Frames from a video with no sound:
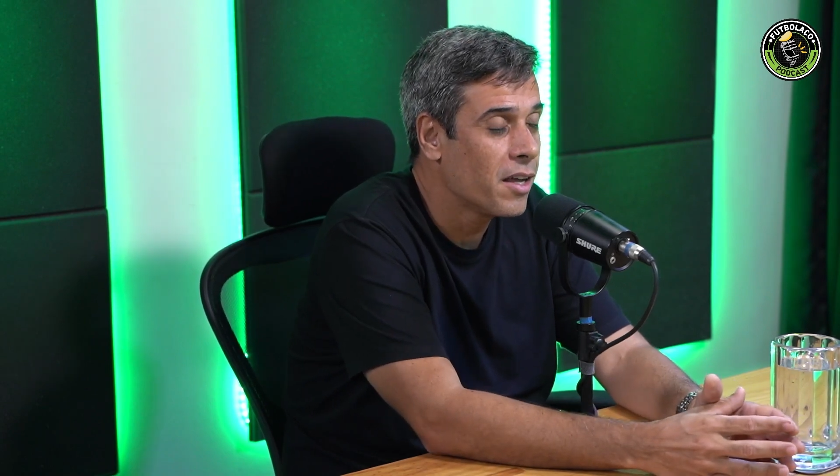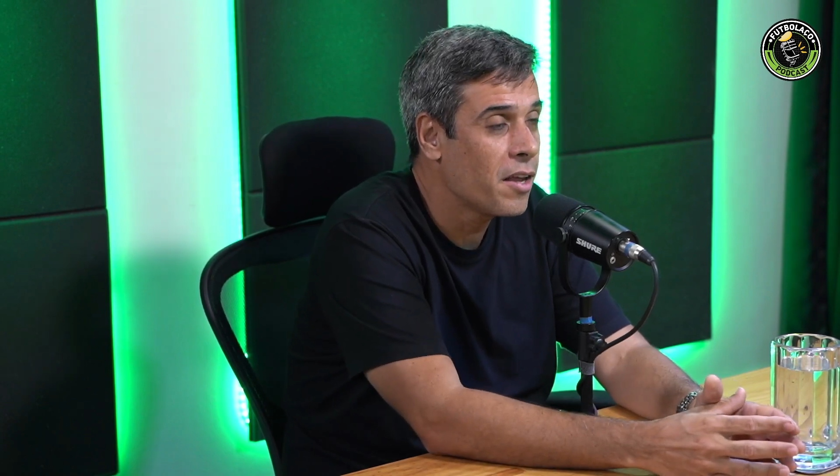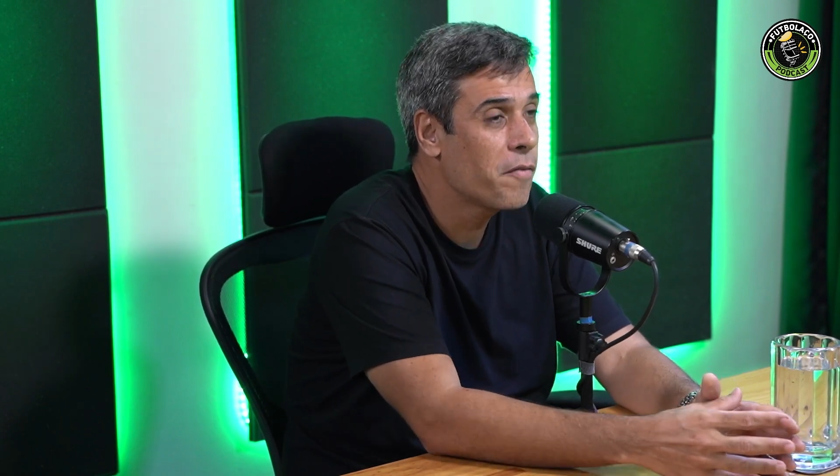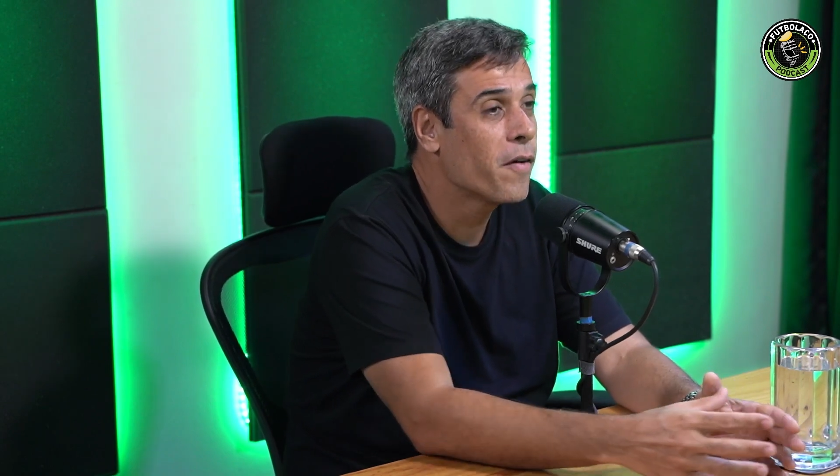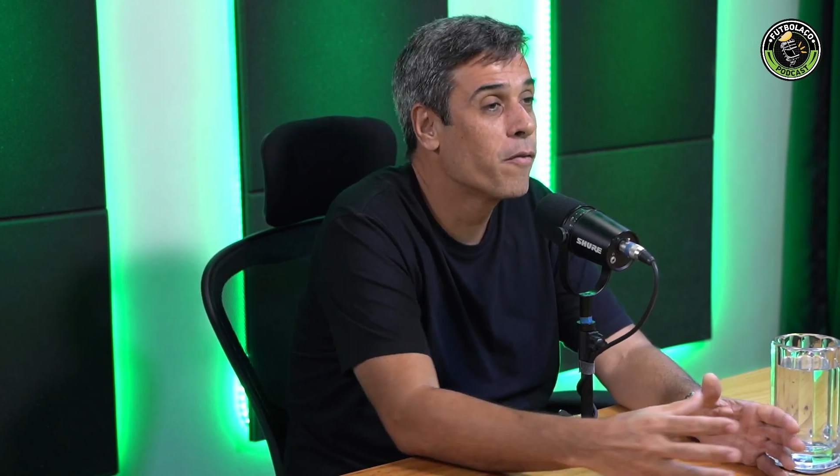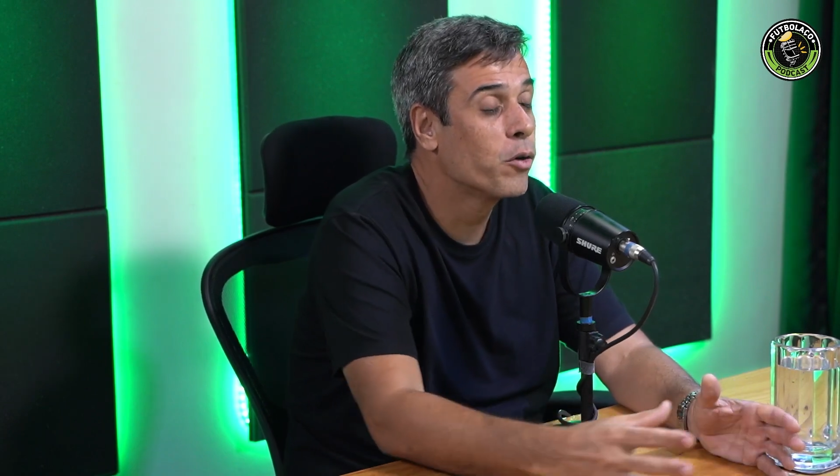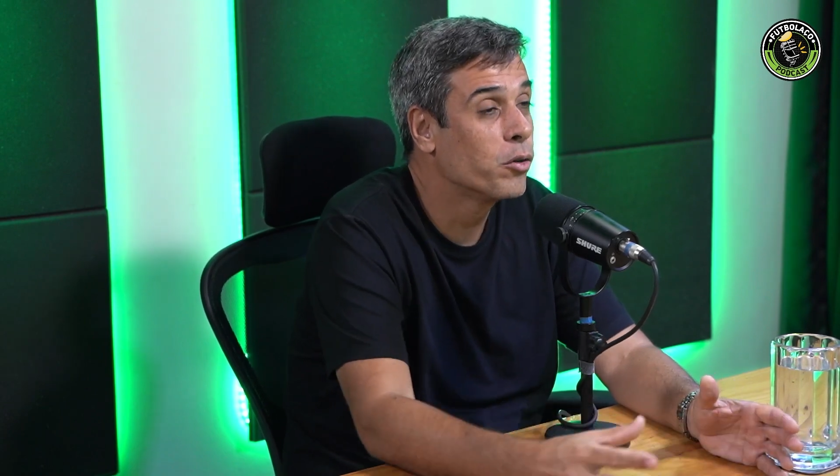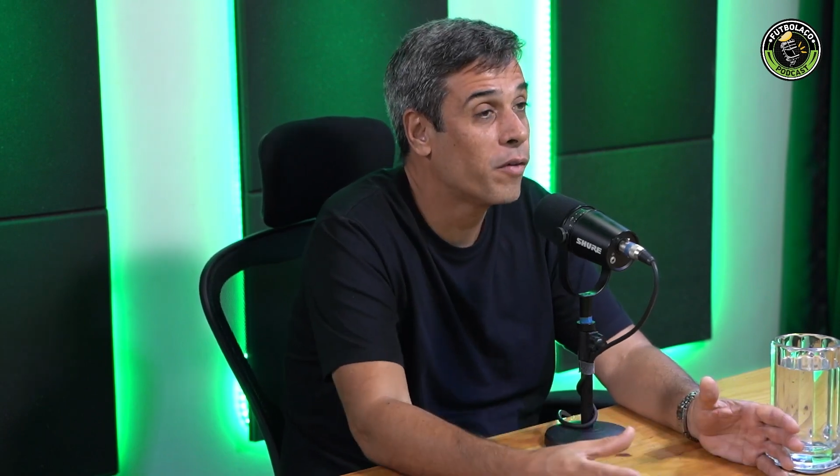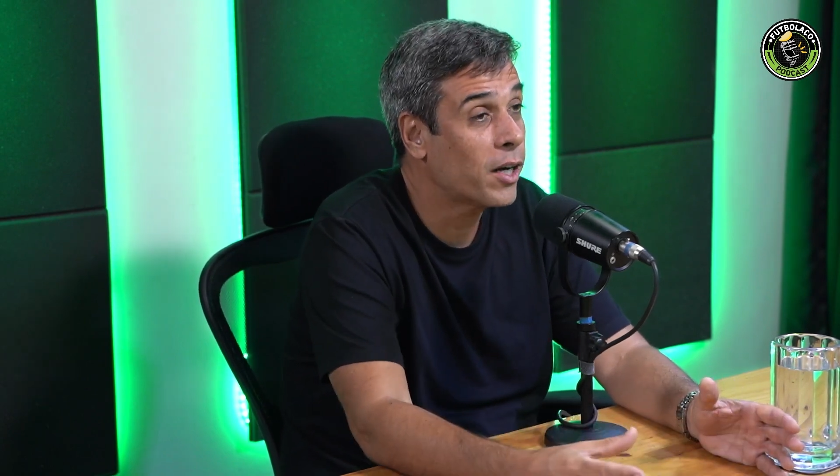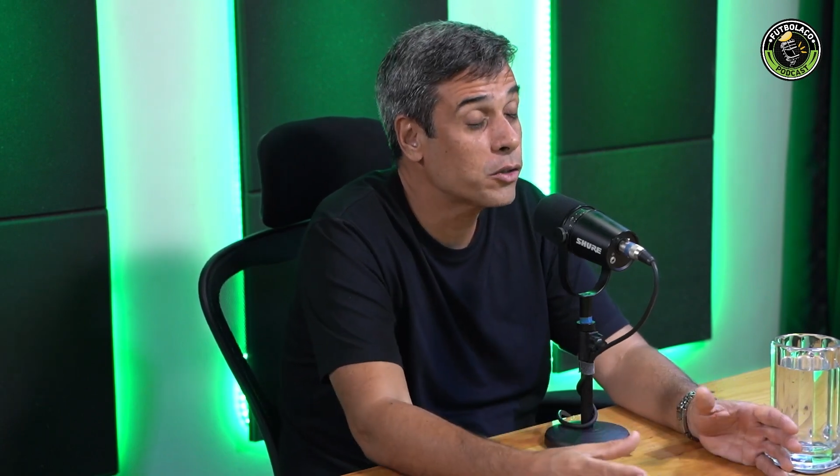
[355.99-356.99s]
em favor
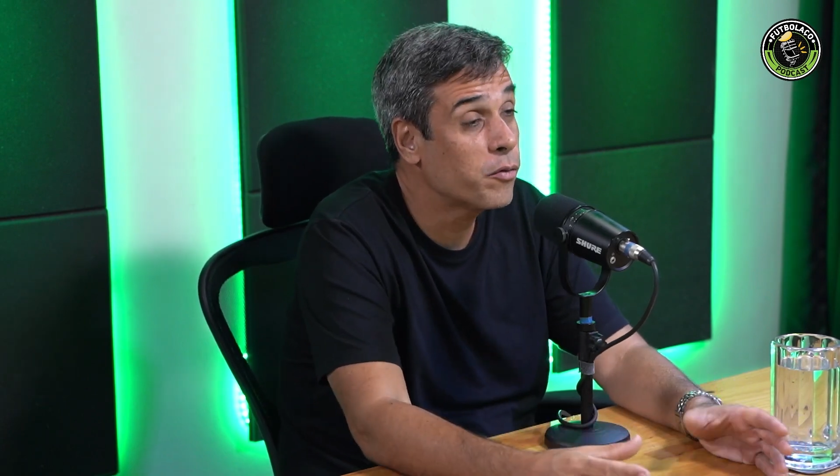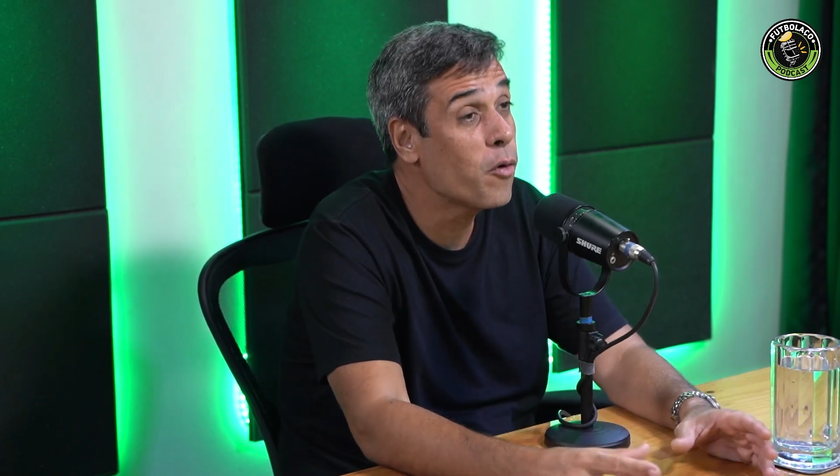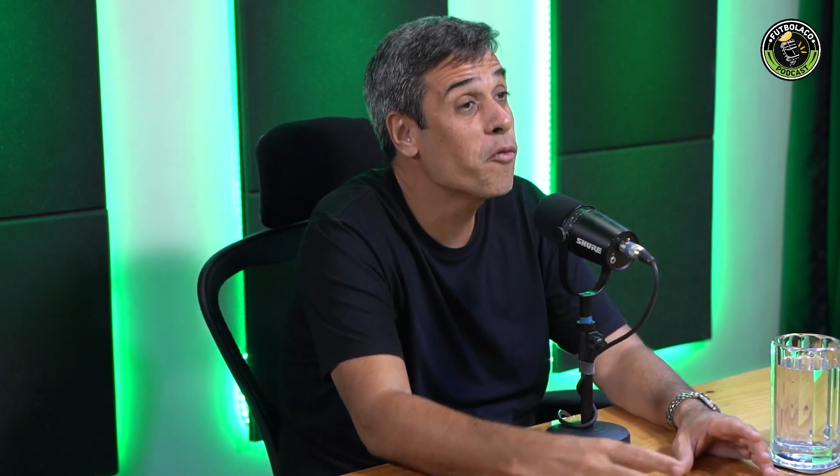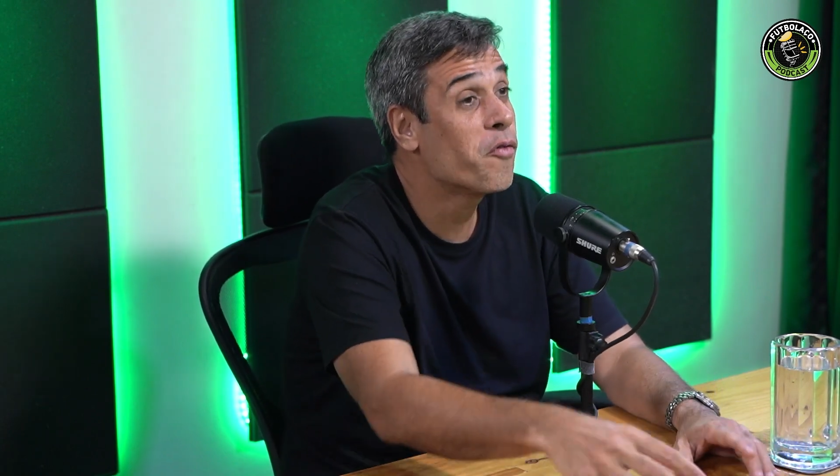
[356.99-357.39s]
do Vasco foi o